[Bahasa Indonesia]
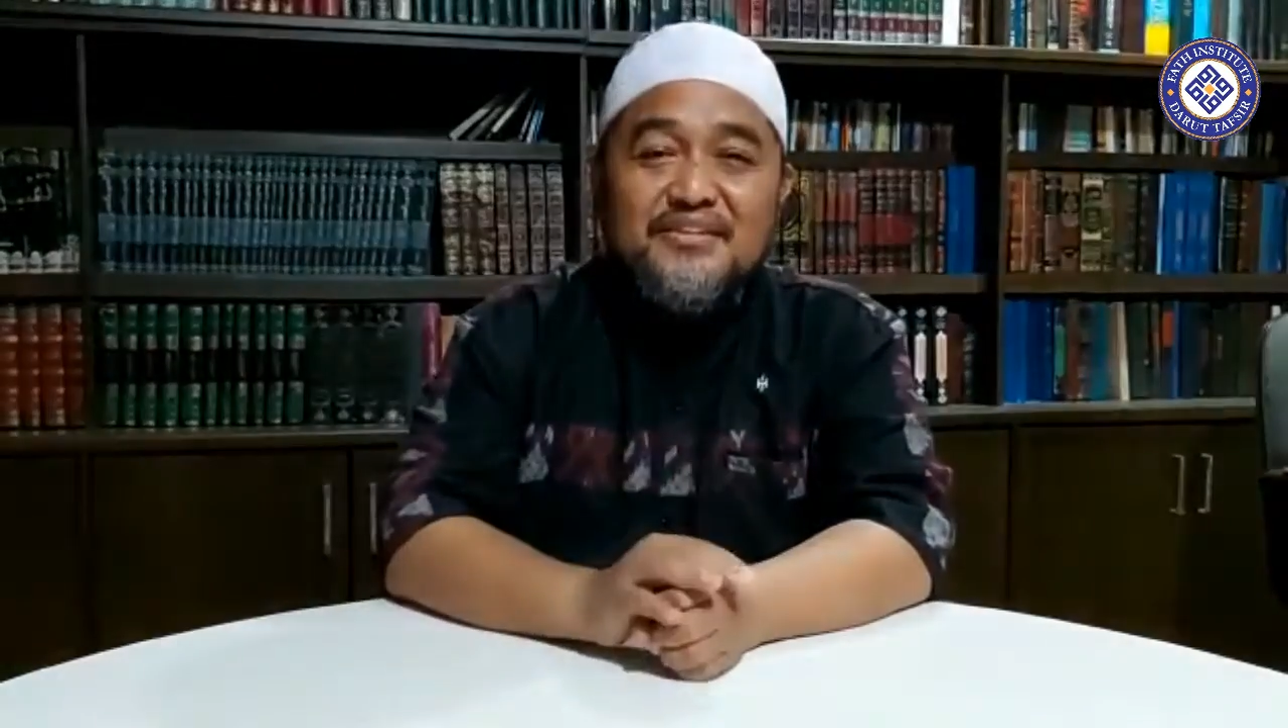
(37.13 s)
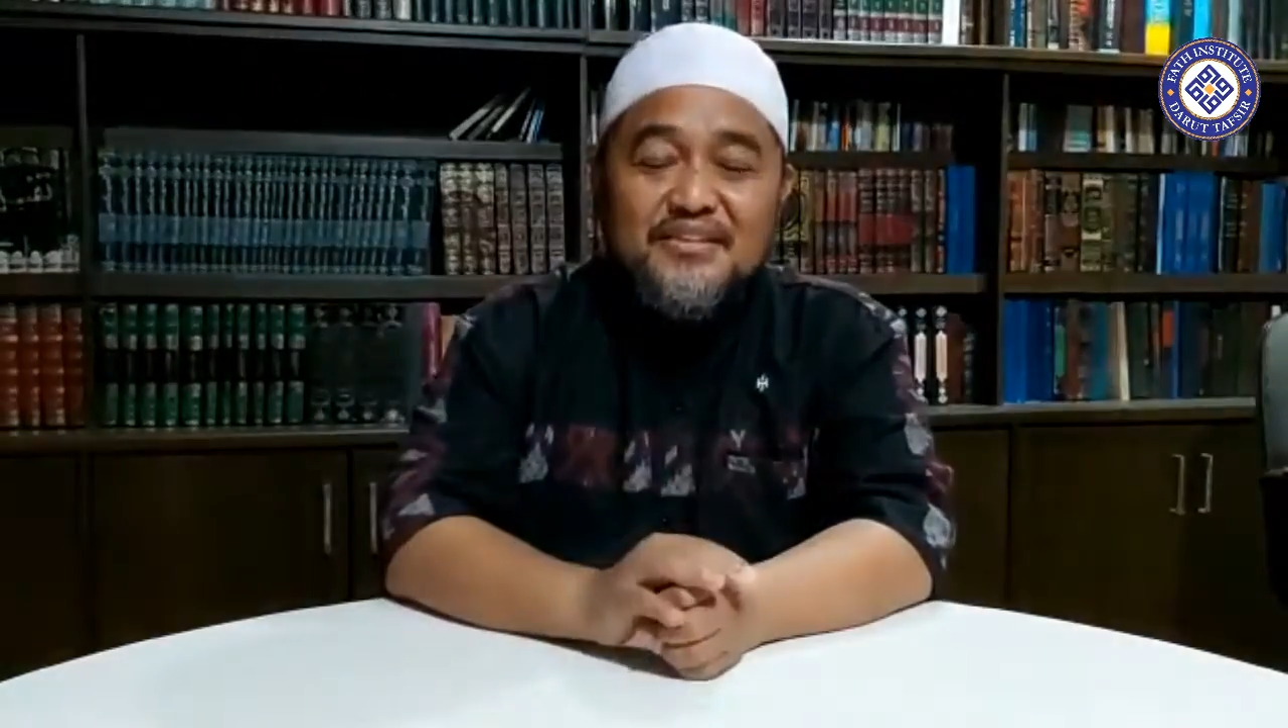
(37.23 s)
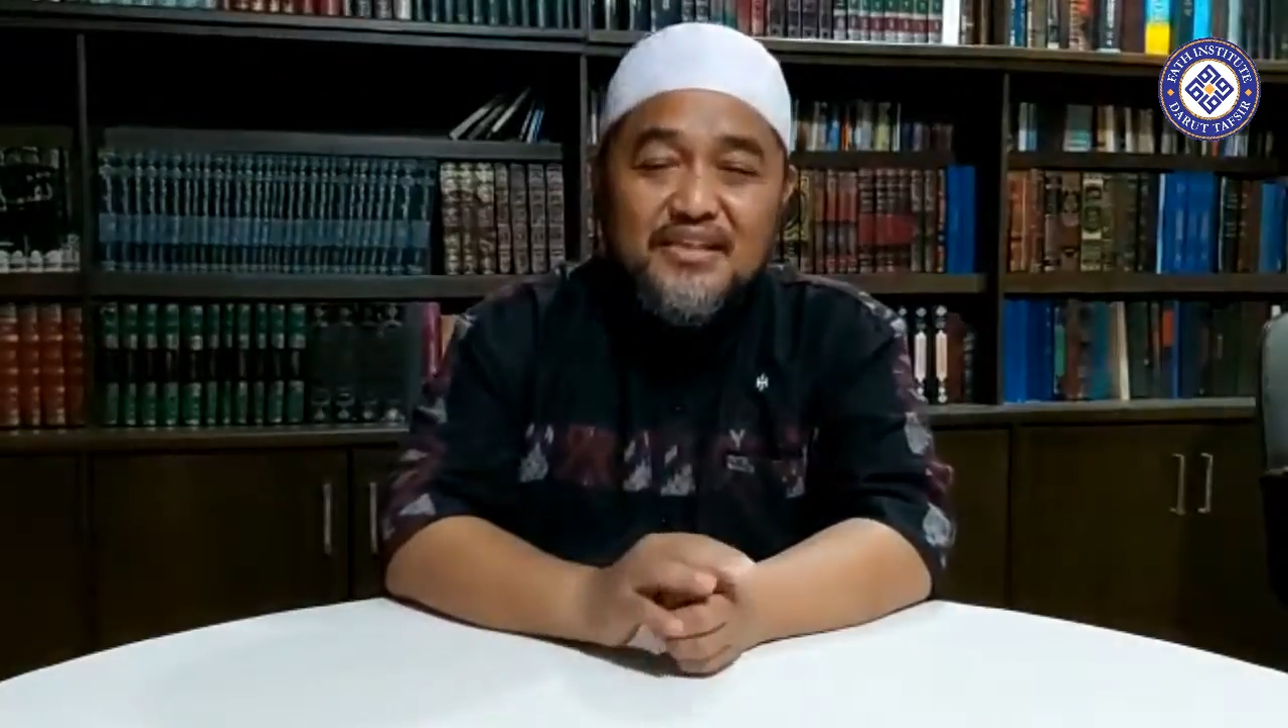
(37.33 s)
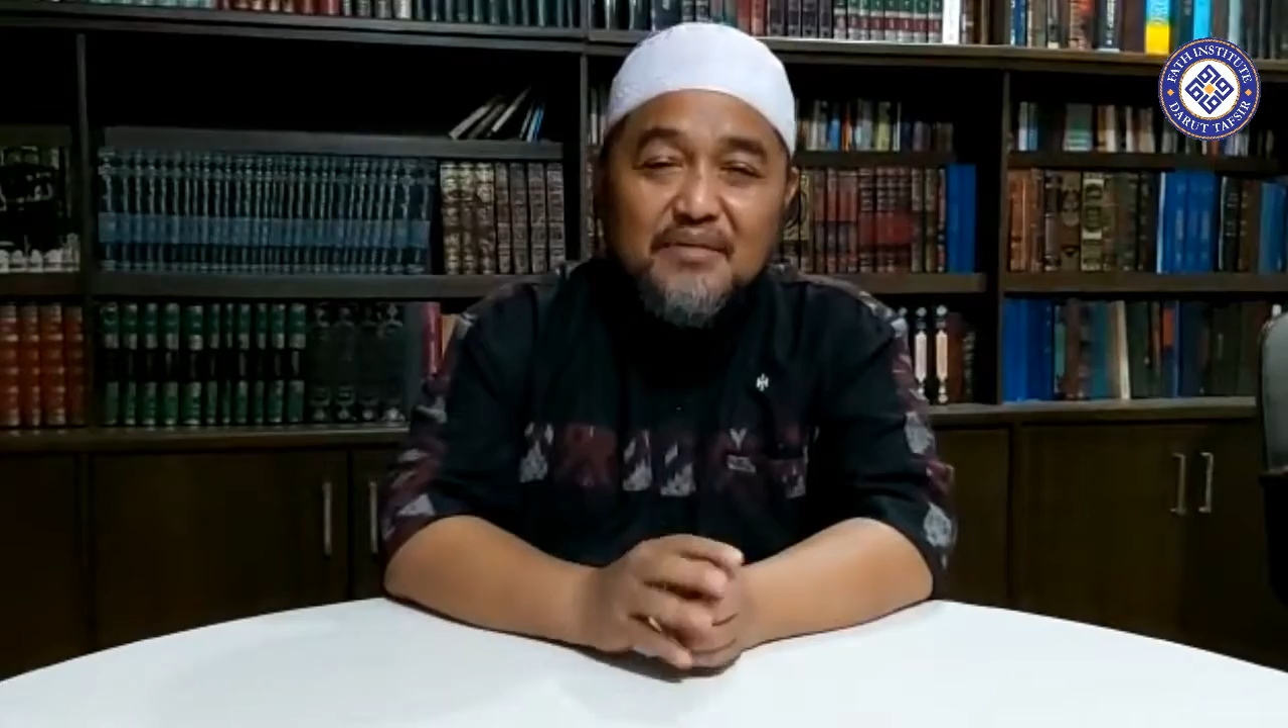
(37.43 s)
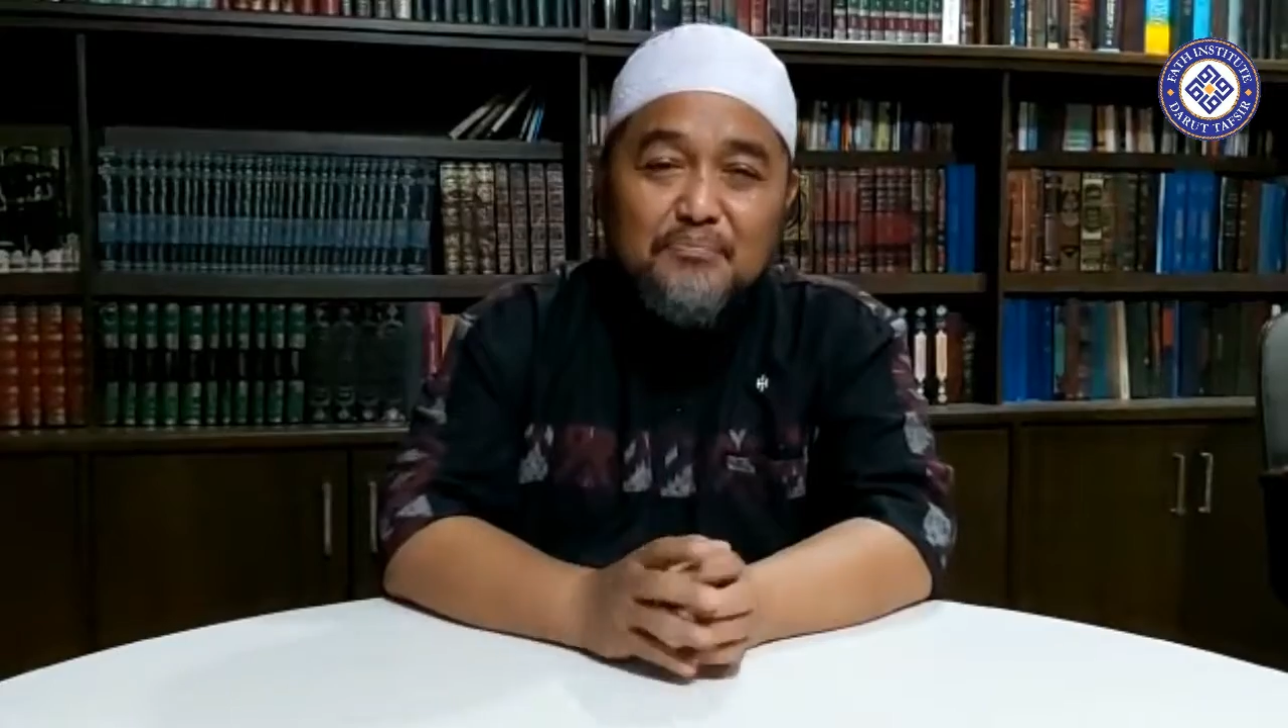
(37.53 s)

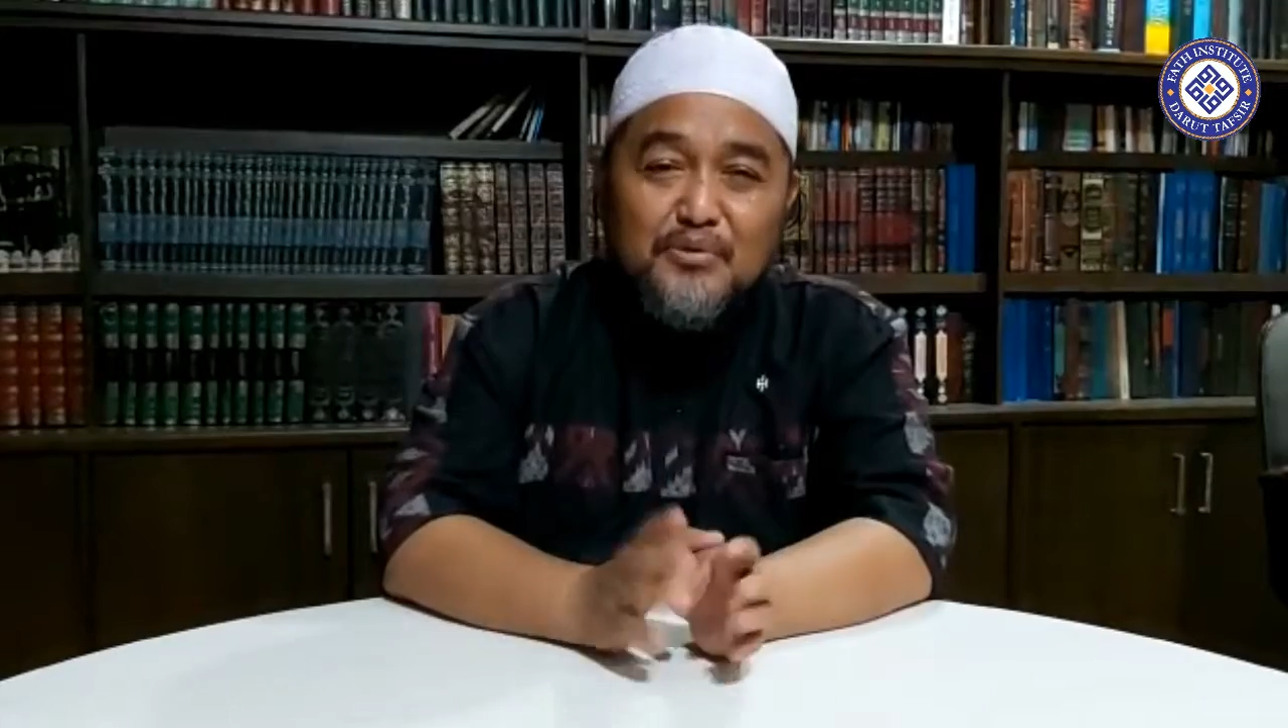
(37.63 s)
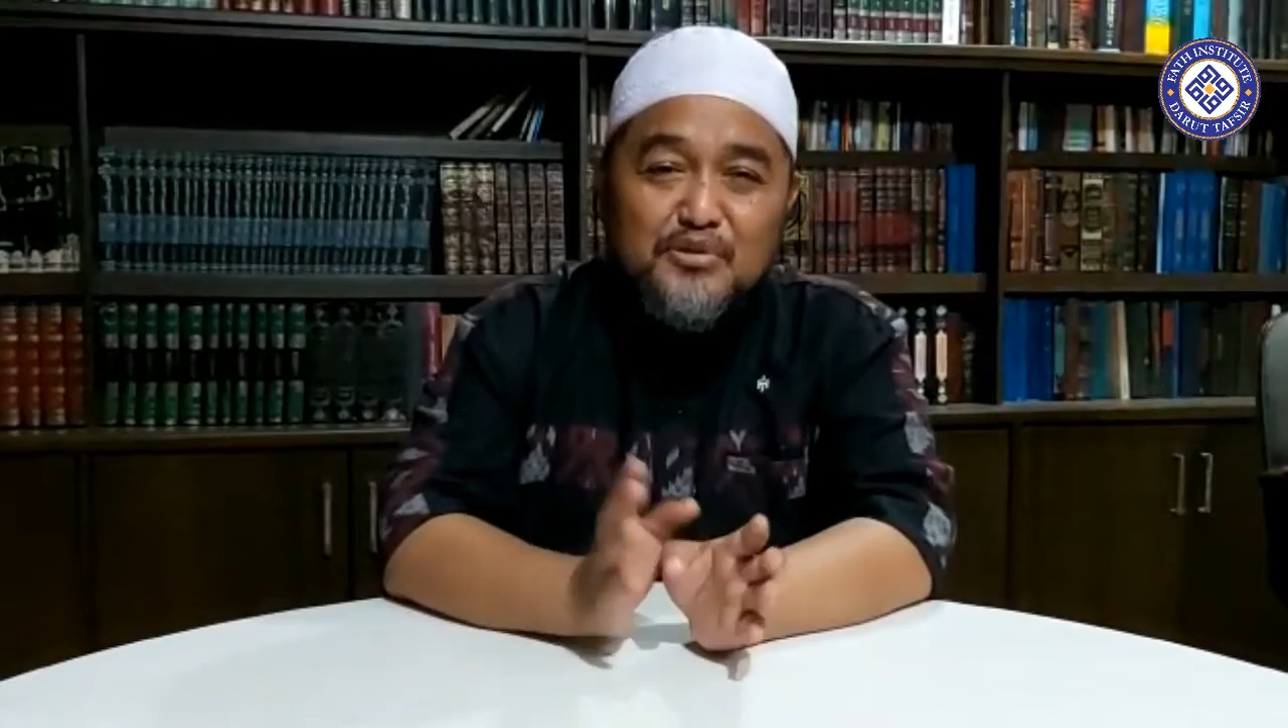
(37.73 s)
di Kampung